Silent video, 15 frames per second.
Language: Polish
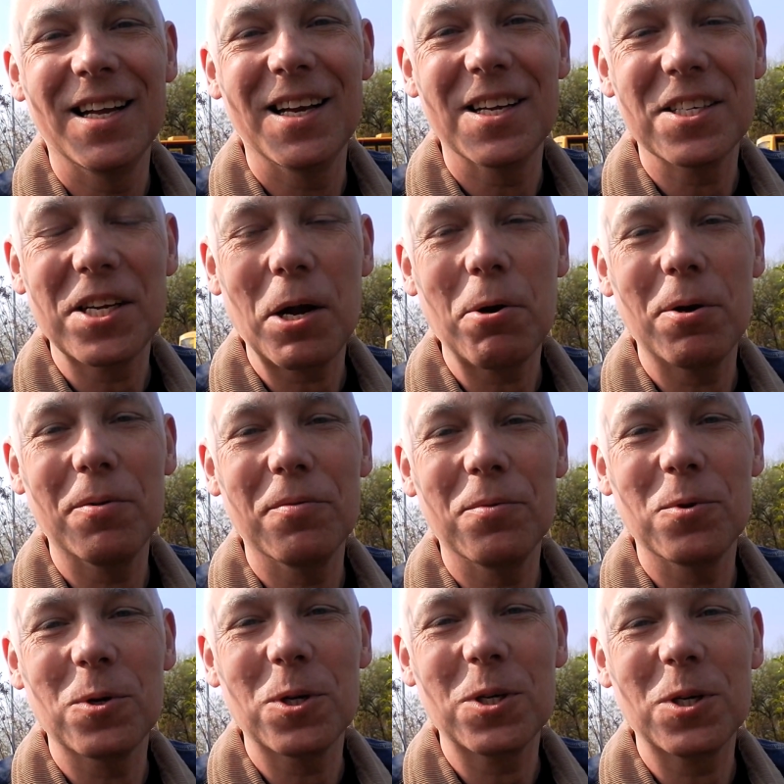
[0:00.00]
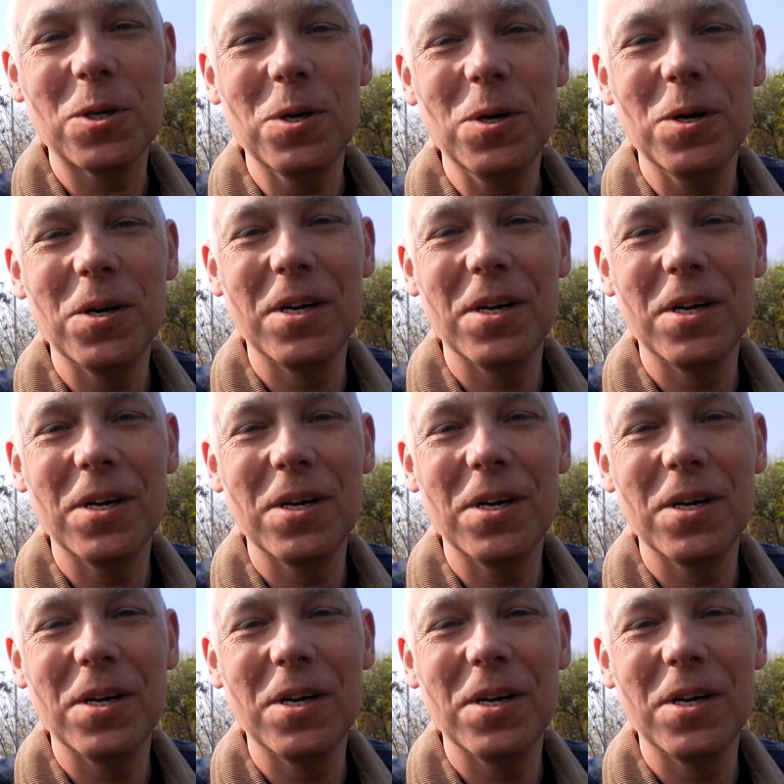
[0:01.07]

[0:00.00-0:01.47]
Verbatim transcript: leżałem w łóżku,